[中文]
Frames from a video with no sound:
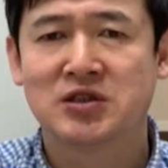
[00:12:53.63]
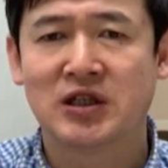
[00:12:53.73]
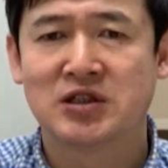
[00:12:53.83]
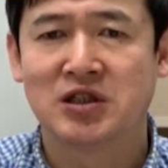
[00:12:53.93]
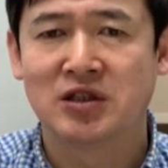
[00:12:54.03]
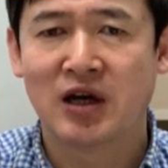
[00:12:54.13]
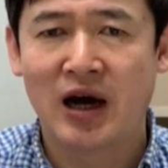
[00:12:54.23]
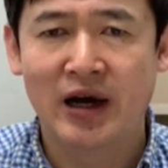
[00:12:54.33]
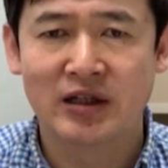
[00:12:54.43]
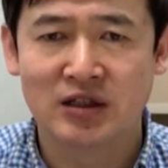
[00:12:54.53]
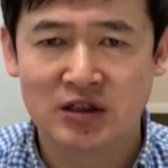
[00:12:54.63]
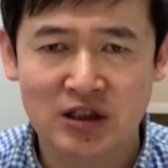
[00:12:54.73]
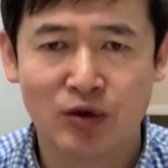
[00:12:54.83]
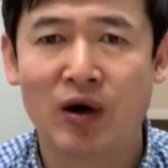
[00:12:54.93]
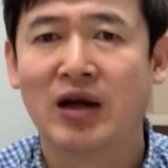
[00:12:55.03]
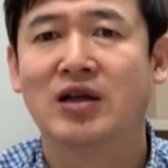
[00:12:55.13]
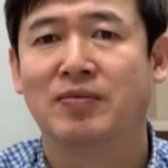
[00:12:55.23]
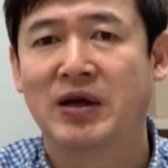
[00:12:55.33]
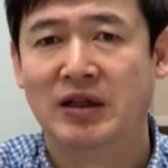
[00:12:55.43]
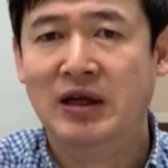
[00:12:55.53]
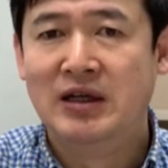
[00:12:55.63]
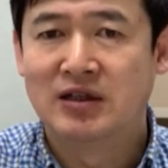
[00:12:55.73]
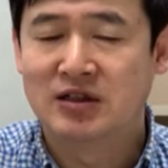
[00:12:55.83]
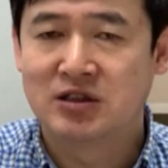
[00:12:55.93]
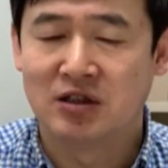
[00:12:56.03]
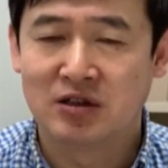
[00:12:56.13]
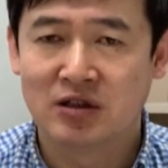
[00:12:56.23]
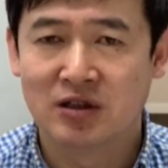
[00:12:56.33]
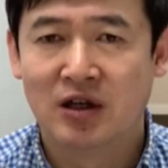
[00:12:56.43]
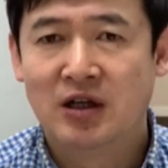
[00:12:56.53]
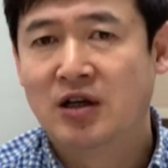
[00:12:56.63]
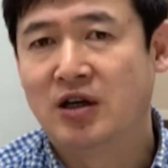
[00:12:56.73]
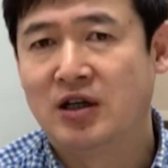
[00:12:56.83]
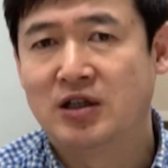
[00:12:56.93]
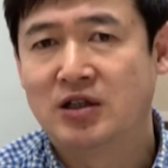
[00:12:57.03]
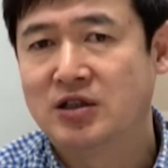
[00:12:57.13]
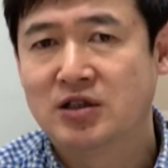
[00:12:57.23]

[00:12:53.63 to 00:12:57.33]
在神的爱的计划里面和神的啊